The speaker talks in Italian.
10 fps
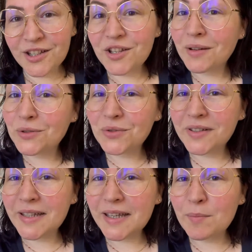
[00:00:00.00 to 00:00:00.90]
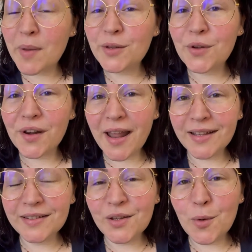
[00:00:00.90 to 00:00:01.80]
Ciao a tutti,
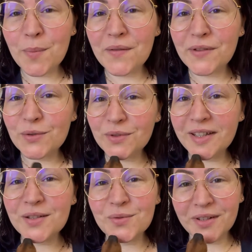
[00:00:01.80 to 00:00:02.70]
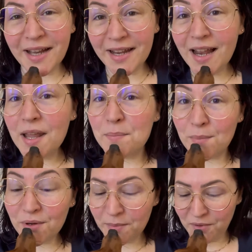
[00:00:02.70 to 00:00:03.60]
bentornati o benvenuti sul canale
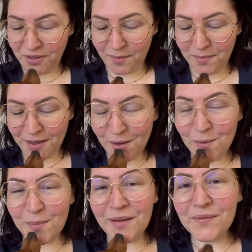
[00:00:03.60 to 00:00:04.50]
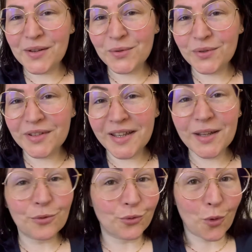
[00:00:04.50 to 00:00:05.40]
Moni Beauty Bio, benvenuti
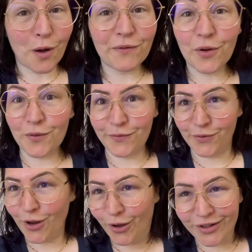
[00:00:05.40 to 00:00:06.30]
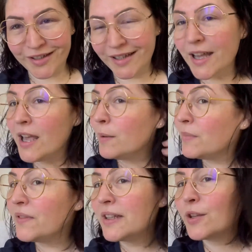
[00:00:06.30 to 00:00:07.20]
in un nuovo vlog.
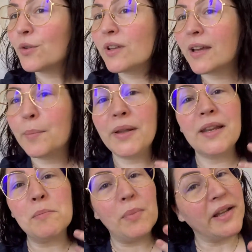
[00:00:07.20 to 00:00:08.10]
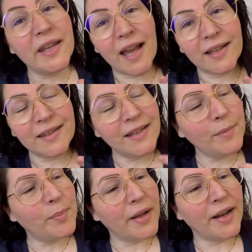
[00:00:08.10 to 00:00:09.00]
Mi vedete con i capelli bagnati
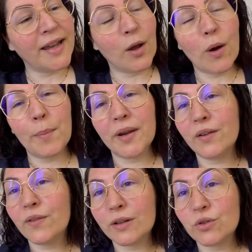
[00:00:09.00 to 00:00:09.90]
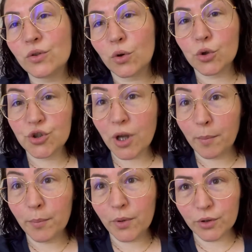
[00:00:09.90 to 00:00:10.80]
perché ho appena fatto
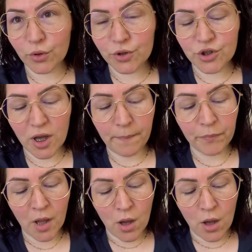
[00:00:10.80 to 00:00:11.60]
shampoo e doccia.